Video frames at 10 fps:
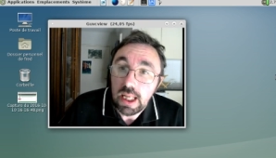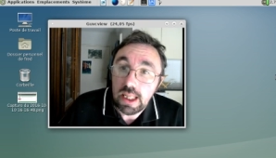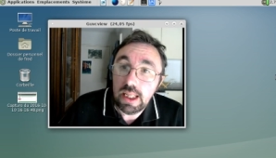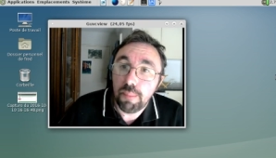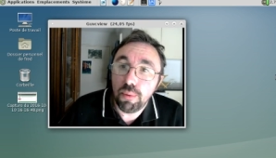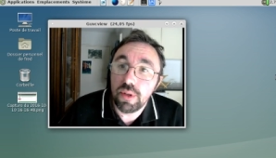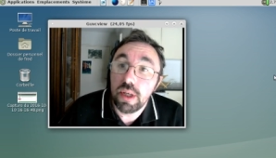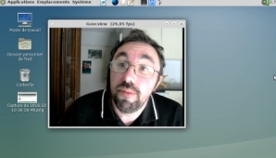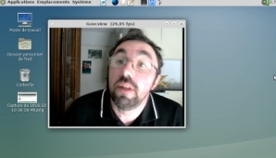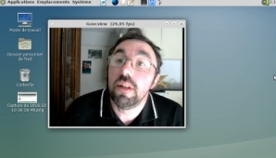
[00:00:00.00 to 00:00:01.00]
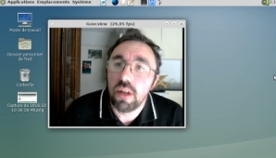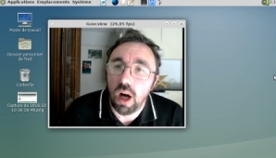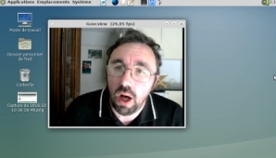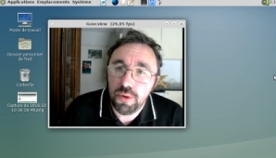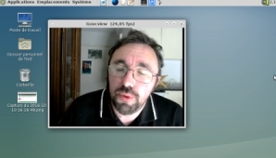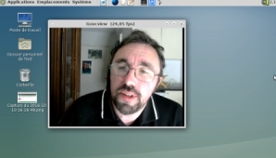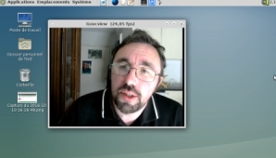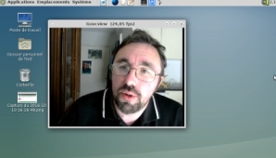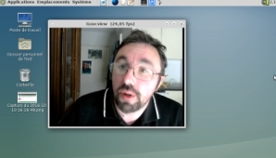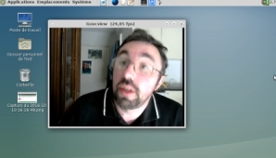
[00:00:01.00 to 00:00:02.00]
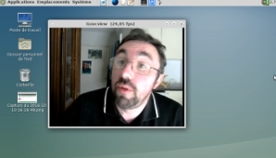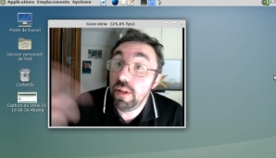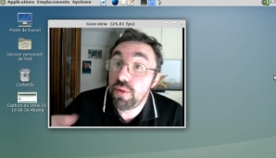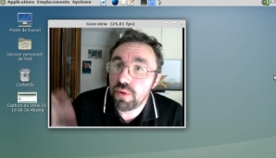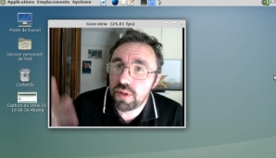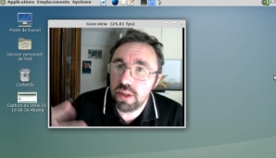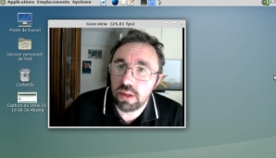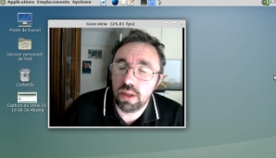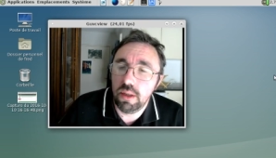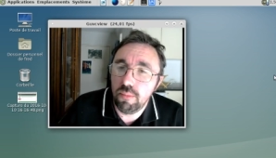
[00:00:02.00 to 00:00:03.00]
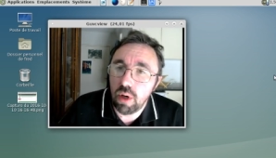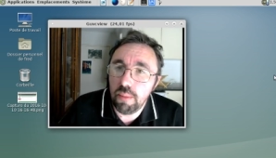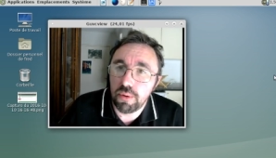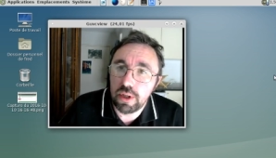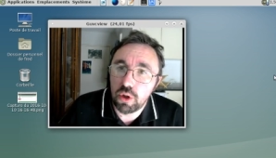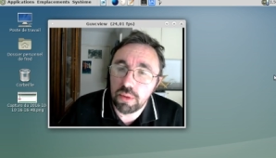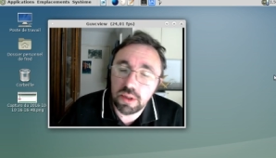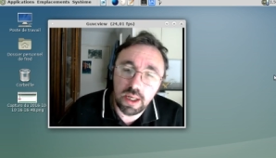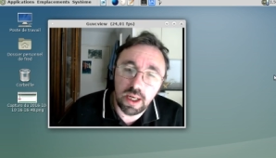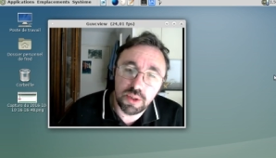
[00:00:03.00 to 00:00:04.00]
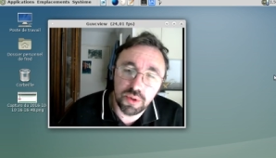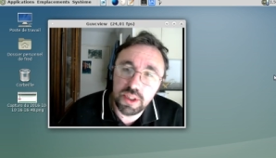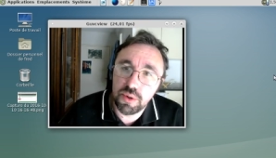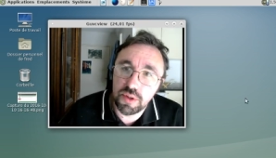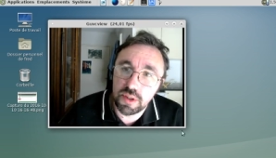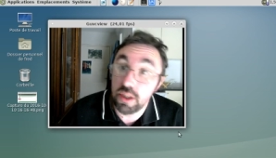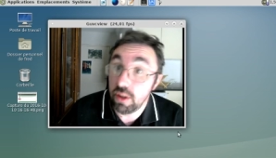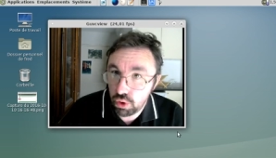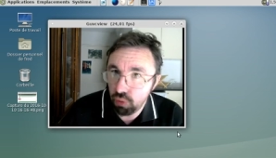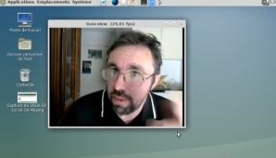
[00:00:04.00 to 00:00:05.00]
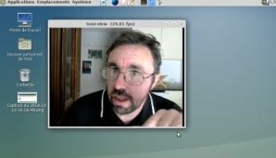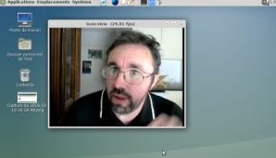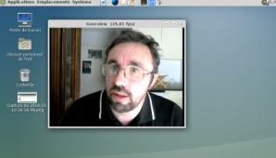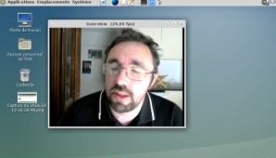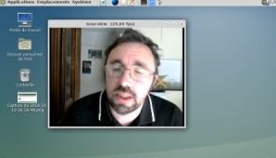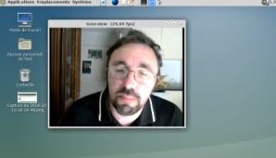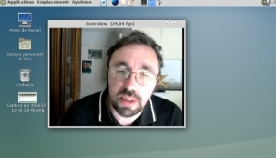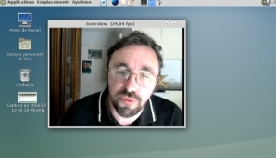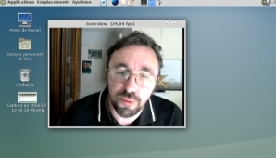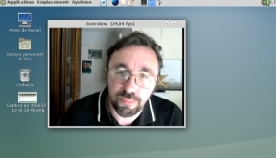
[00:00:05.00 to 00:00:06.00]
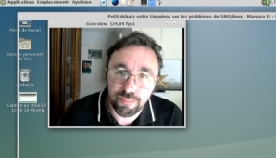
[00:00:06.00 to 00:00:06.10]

il a, euh, un utilisateur qui utilise aussi et qui me répond dans les commentaires a sorti ceci. Je vous mettrai bien dans le descriptif.